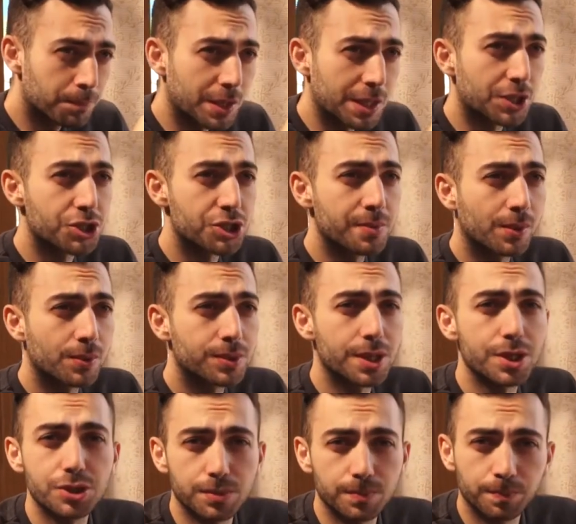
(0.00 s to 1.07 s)
Я даже не могу
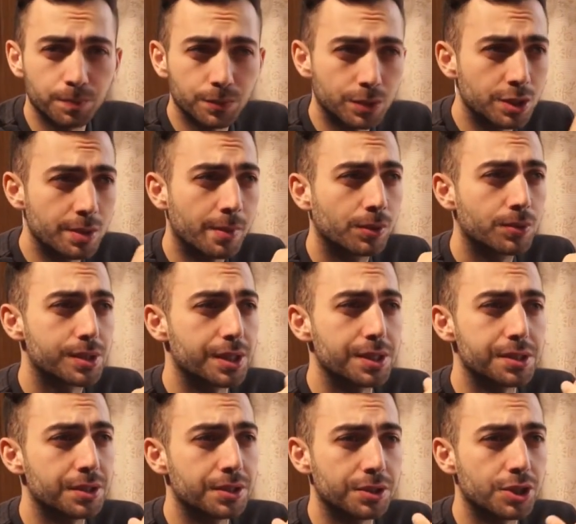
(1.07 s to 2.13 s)
сказать, не могу
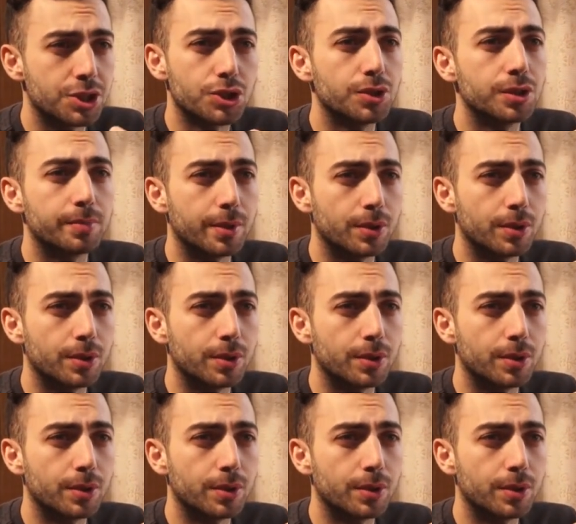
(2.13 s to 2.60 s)
сказать, на что это